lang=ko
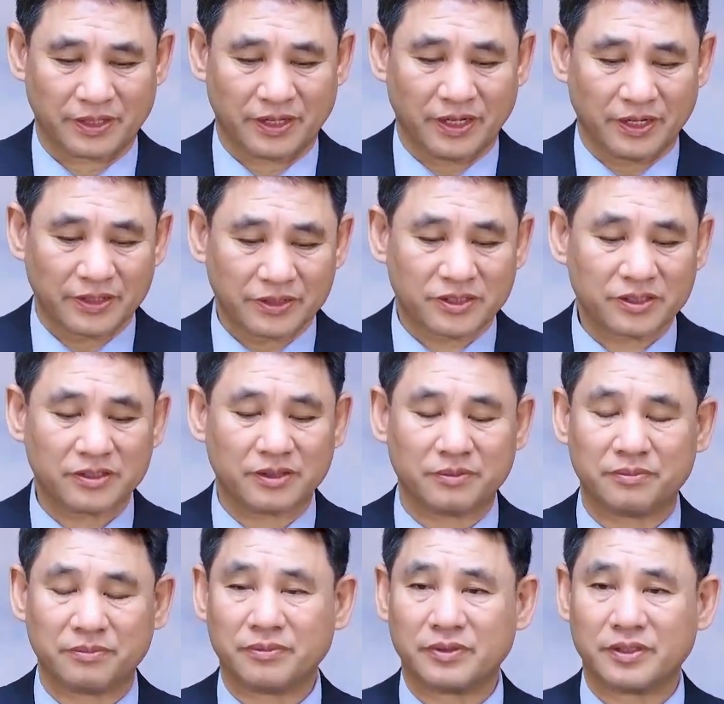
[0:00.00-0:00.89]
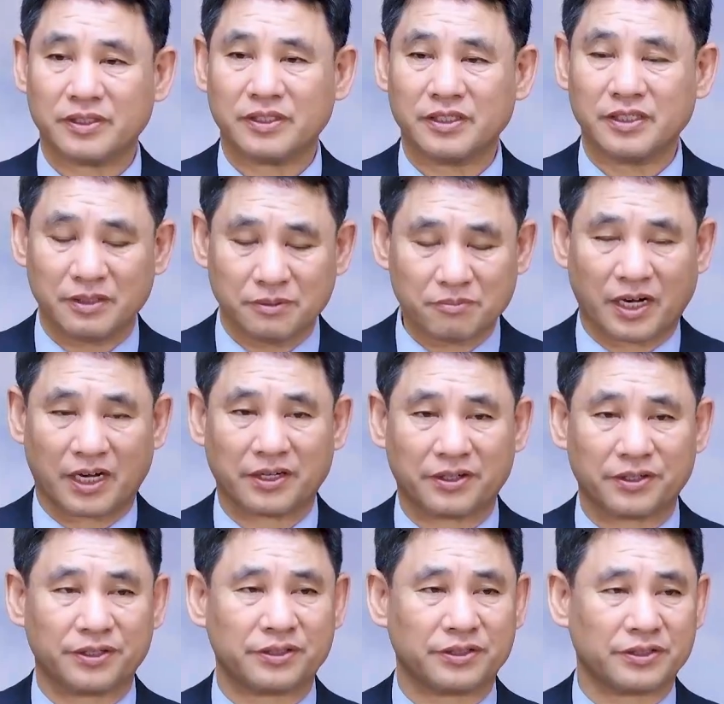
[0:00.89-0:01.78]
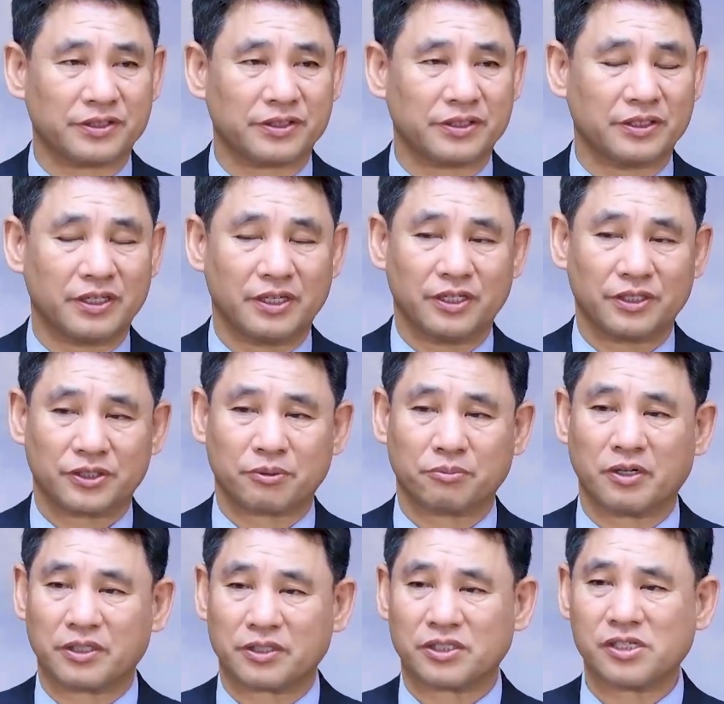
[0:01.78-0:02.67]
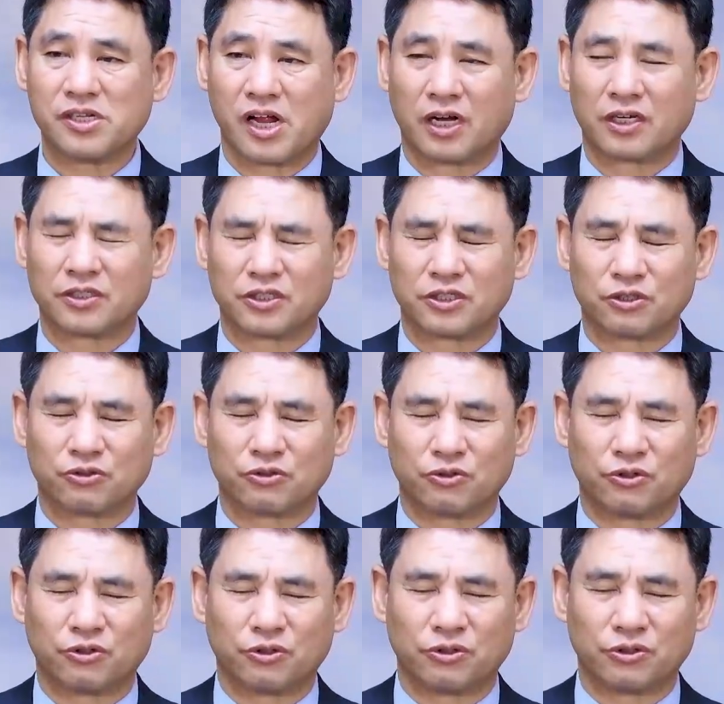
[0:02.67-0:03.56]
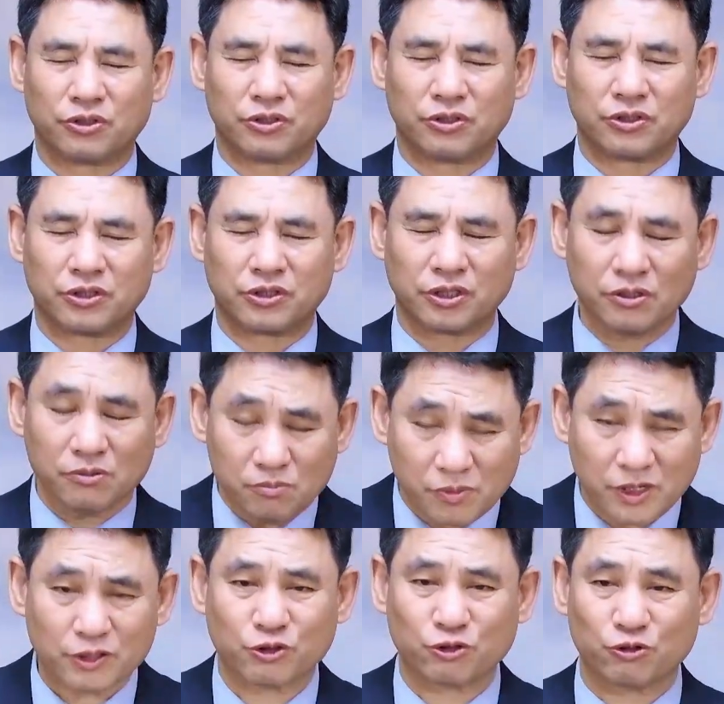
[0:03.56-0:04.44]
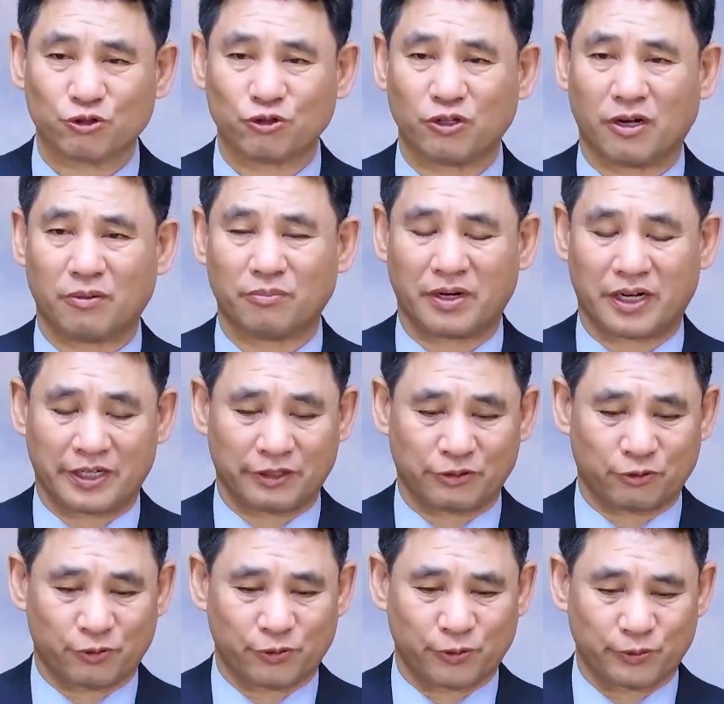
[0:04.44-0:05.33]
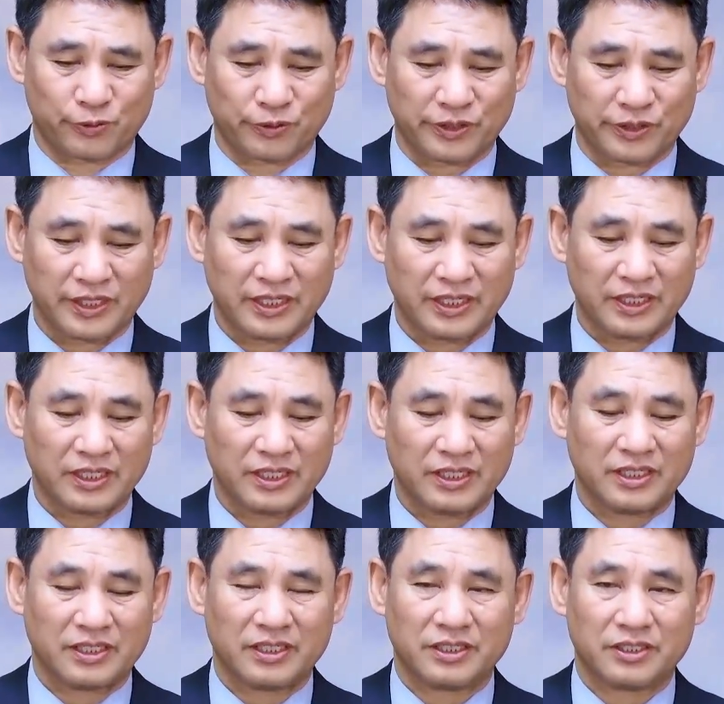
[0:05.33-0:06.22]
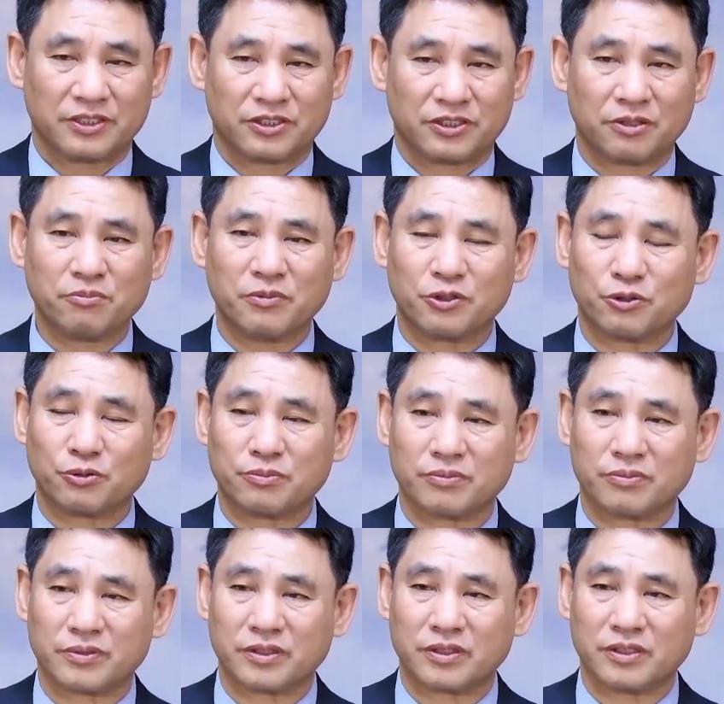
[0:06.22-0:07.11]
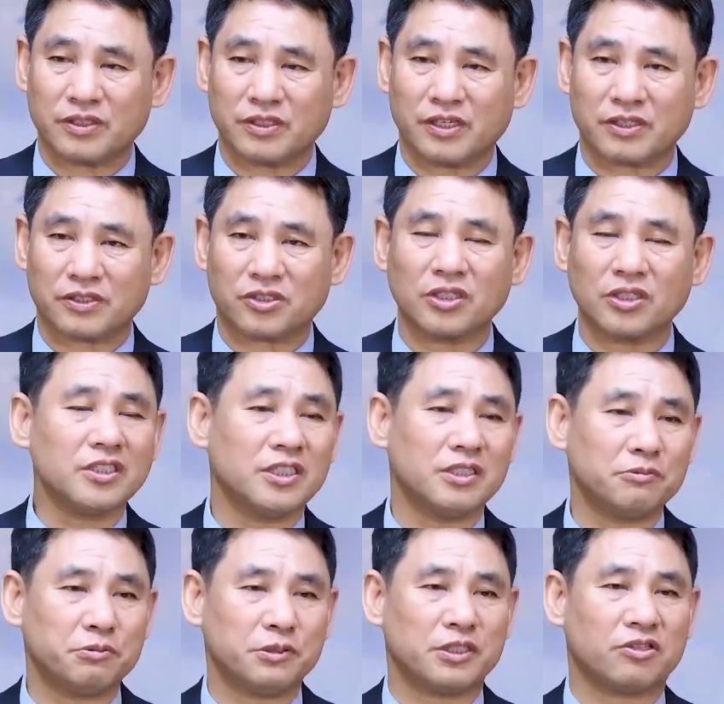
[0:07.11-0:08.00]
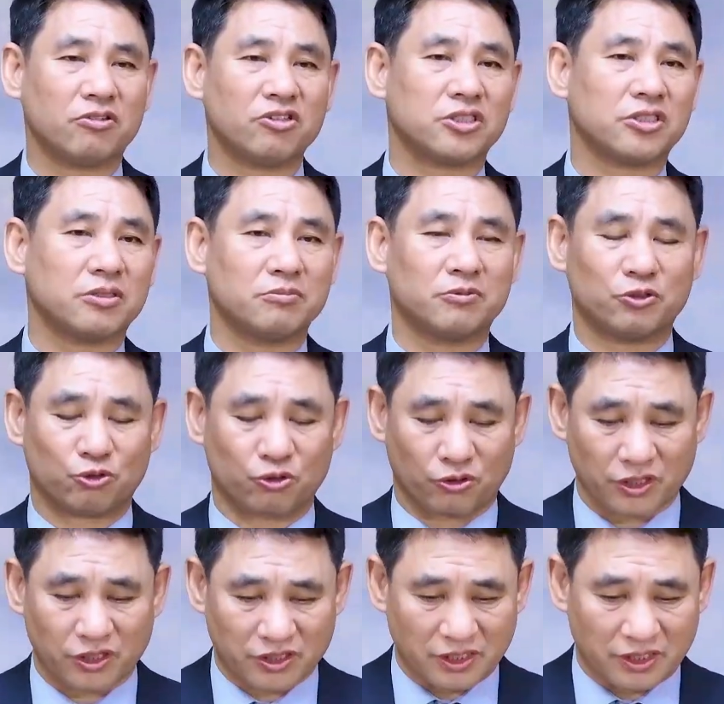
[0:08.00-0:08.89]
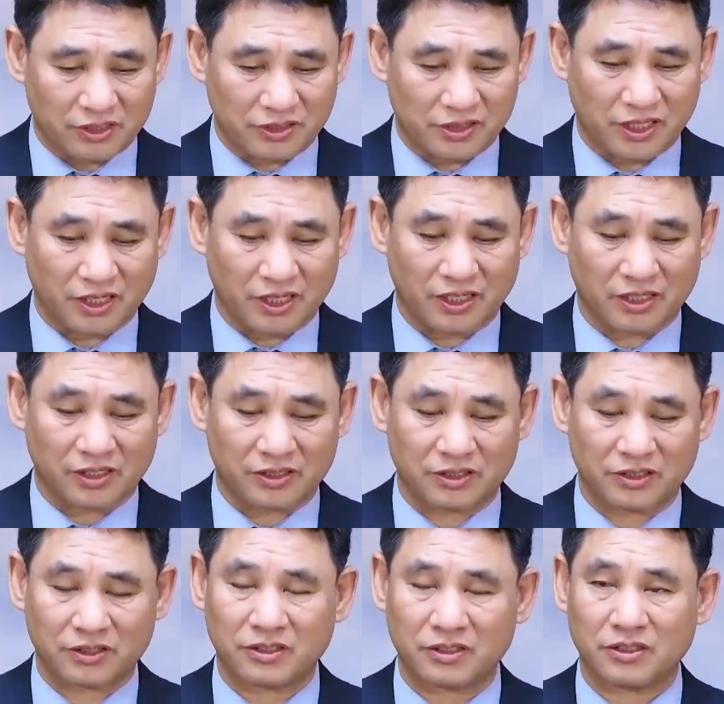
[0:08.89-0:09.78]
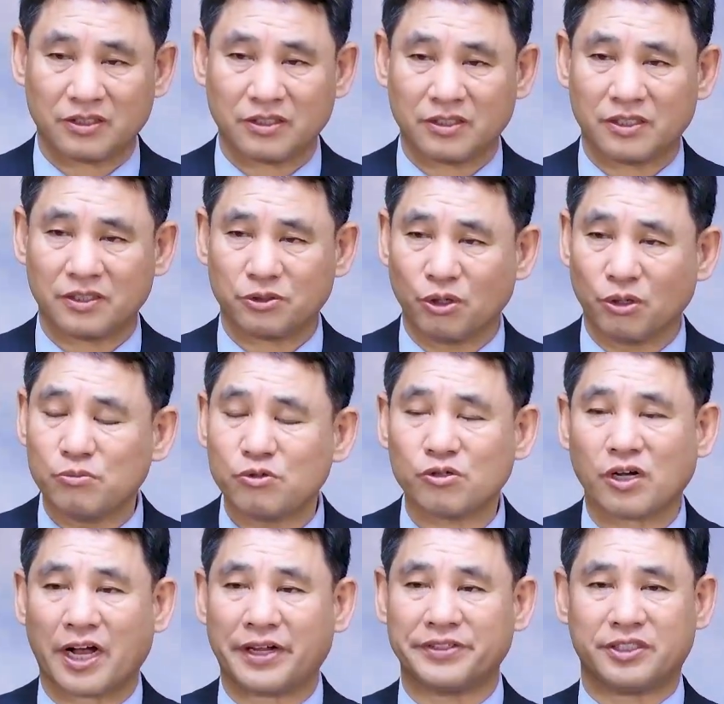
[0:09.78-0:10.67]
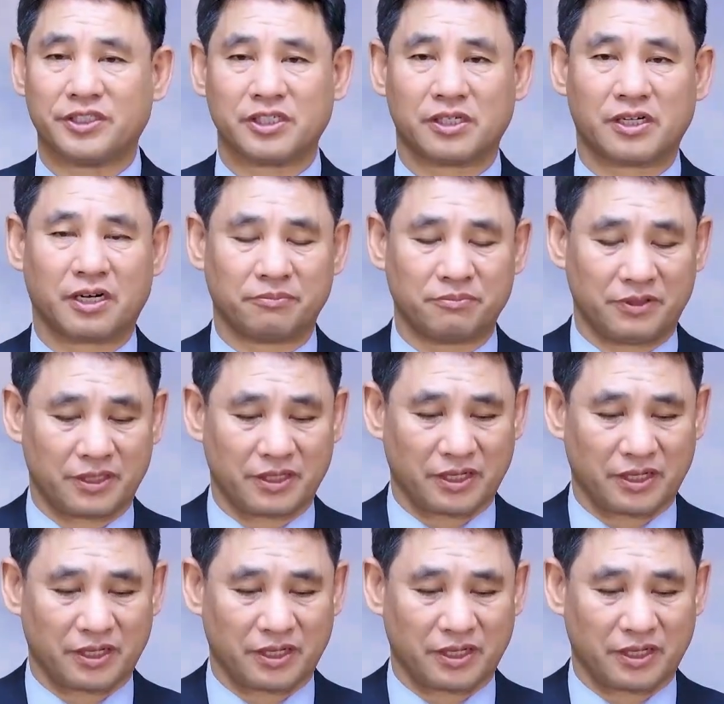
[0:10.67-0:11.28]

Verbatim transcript: 지금 이 말은 정말 신학적으로 정말 중요한 말이고 정말 좀 이게 정립이 됐으면 좋겠다는 생각은 너무 간절합니다.